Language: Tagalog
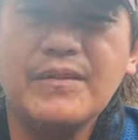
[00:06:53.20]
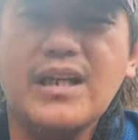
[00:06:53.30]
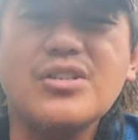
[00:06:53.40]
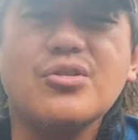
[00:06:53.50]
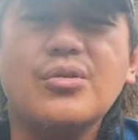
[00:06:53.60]

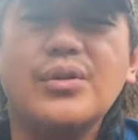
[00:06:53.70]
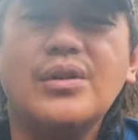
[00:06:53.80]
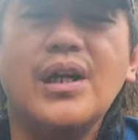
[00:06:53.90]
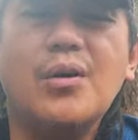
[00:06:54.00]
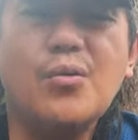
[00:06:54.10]

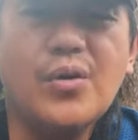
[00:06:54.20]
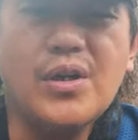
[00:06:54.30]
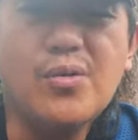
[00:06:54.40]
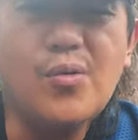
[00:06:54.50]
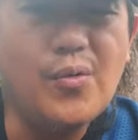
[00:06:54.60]
Kastoy nga uray
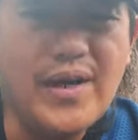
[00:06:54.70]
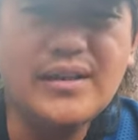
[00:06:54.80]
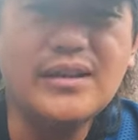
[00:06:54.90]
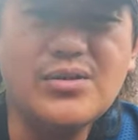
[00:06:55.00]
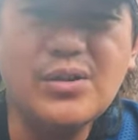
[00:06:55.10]
no kuna
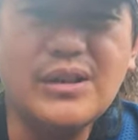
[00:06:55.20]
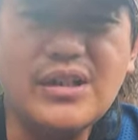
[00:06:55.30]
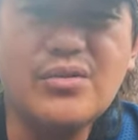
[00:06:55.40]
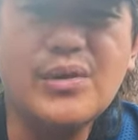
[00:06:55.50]
tayo nga di